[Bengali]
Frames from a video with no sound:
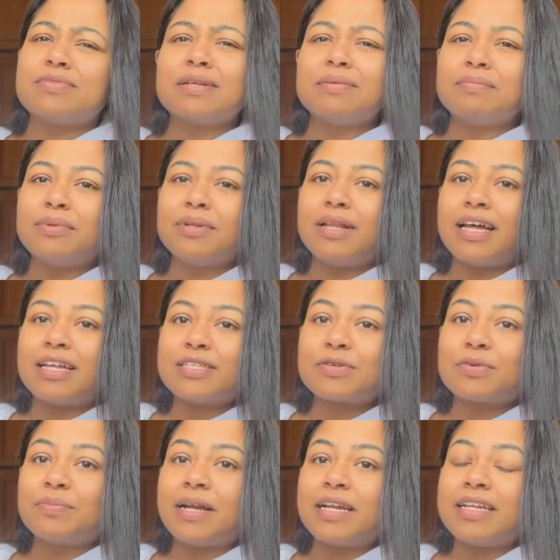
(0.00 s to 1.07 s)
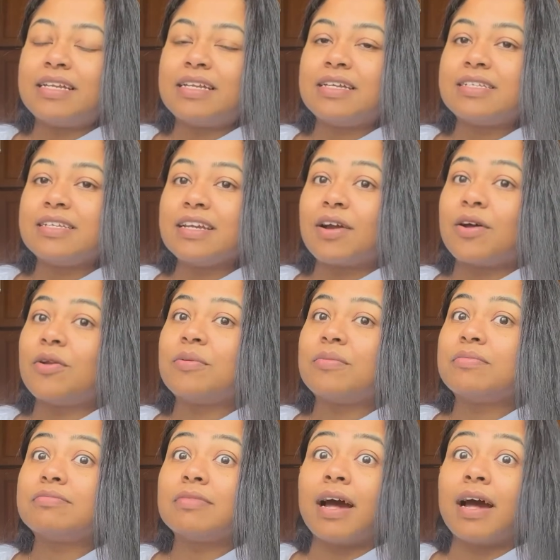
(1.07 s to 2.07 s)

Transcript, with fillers: সিম্পল লাঞ্চ বানিয়ে নিয়েছি কারণ